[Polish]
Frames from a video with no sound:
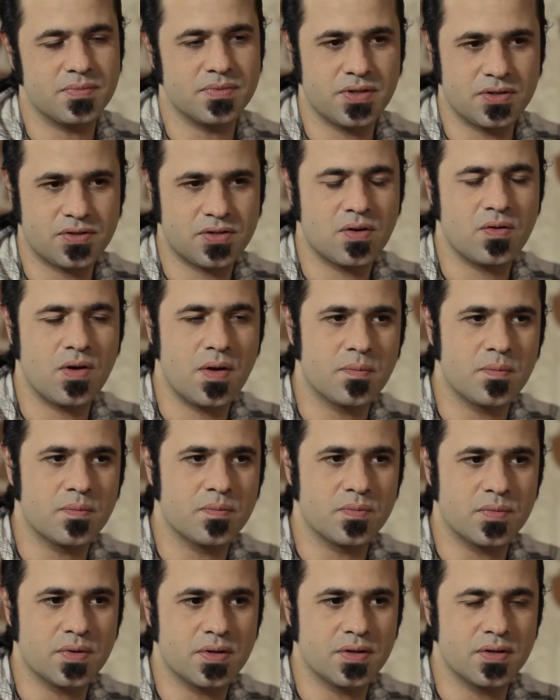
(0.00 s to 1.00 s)

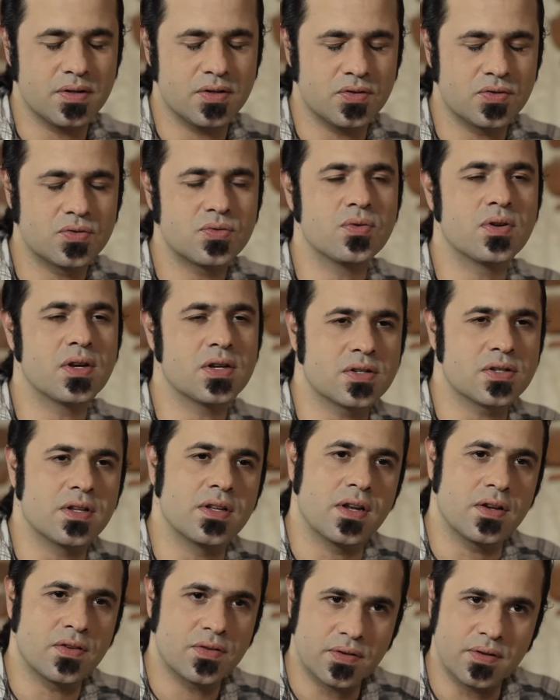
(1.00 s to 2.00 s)
Zacząłem y, słuchać
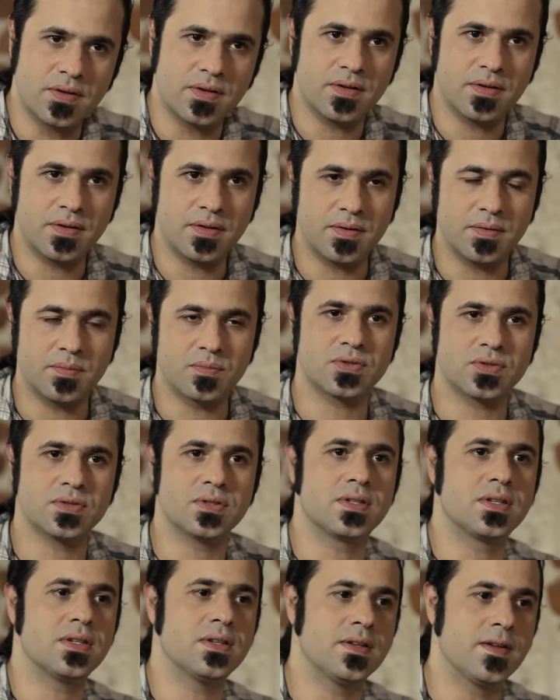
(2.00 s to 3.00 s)
tej naszej
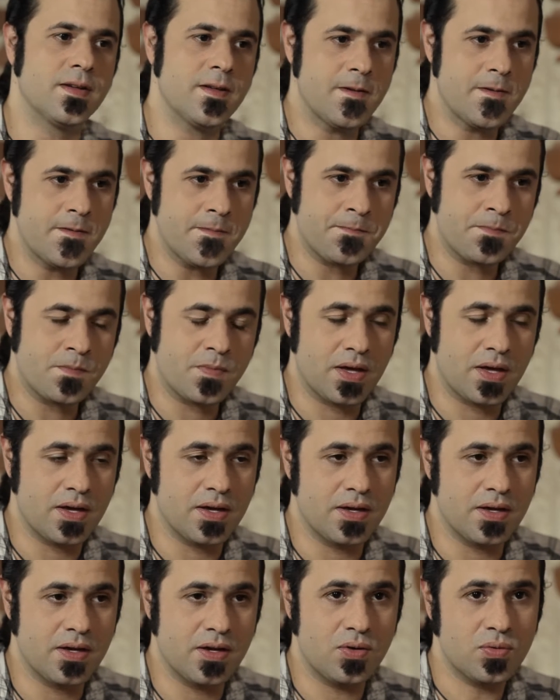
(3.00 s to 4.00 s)
muzyki
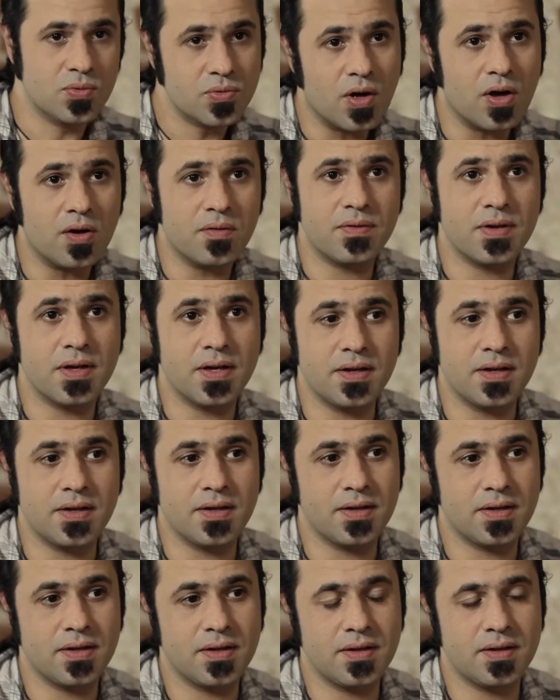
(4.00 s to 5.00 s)
y,
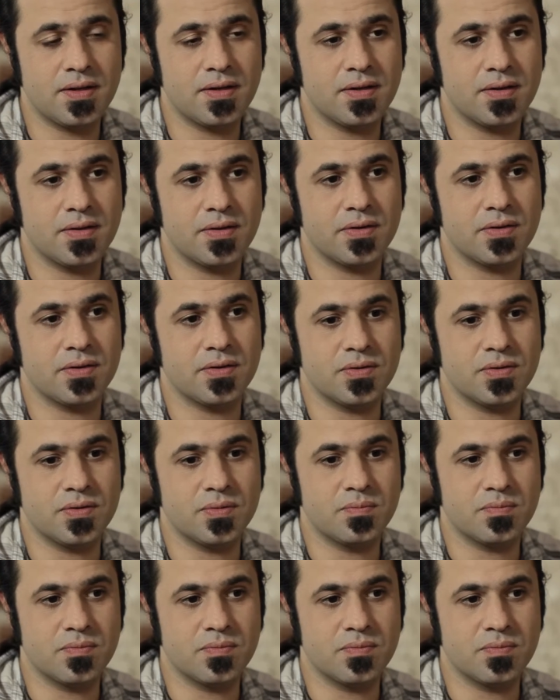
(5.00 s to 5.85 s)
ludowej i